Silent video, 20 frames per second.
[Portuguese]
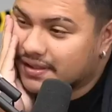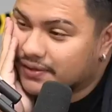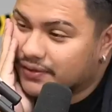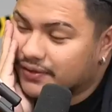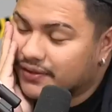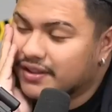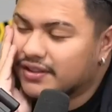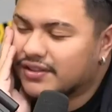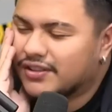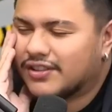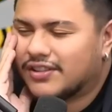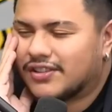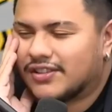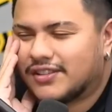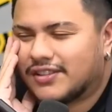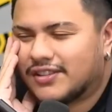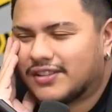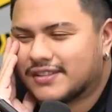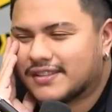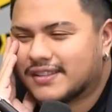eu falei,
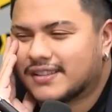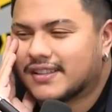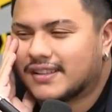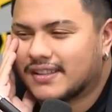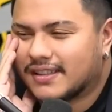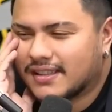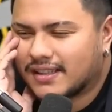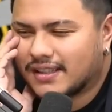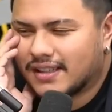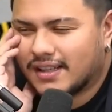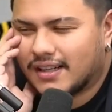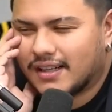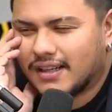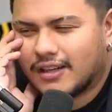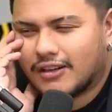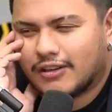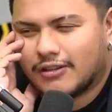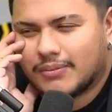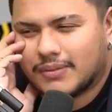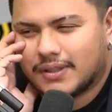nossa, Você é louco,
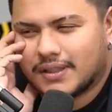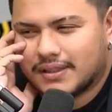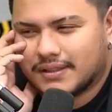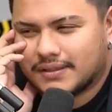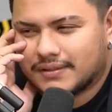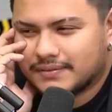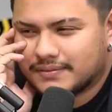mano. Sem contar que,